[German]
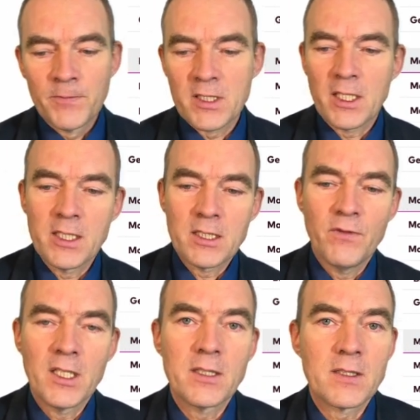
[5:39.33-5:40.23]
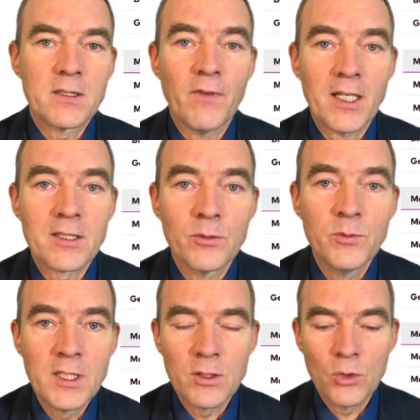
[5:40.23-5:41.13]
Das heißt, wenn jetzt Wachstum
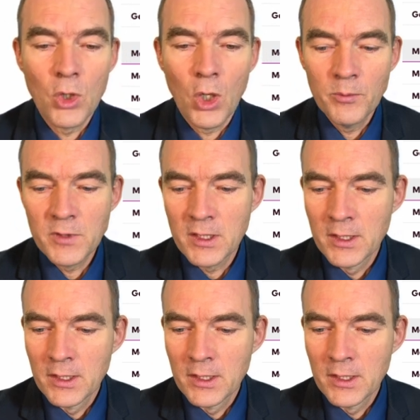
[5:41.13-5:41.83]
nicht so kommt,